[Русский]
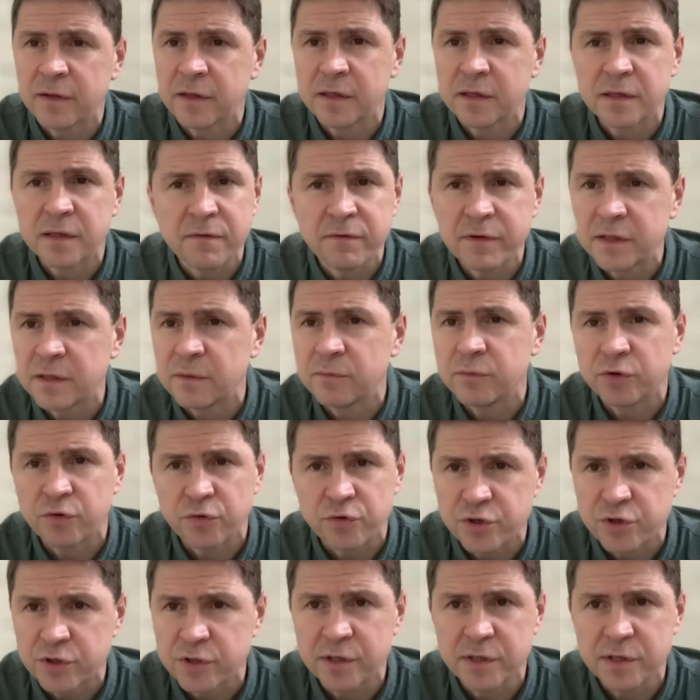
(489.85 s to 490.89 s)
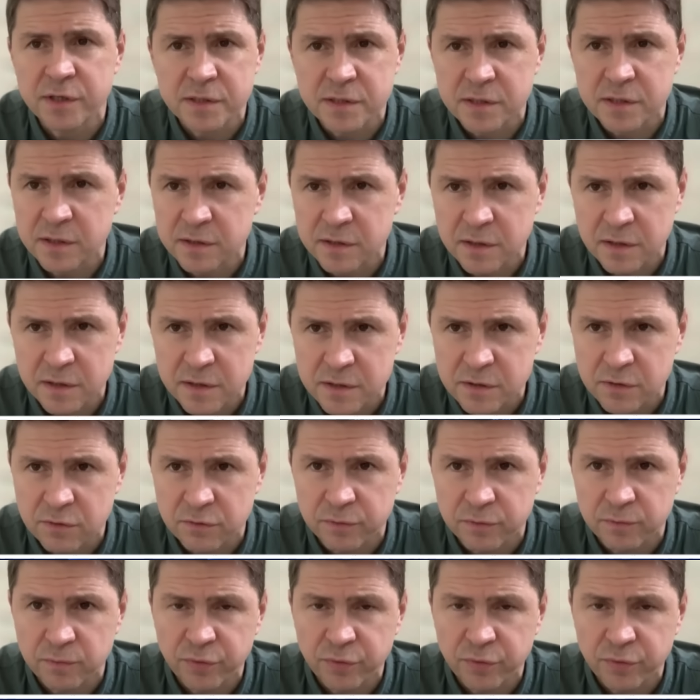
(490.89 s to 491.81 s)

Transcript: Китай в этом точно не заинтересован.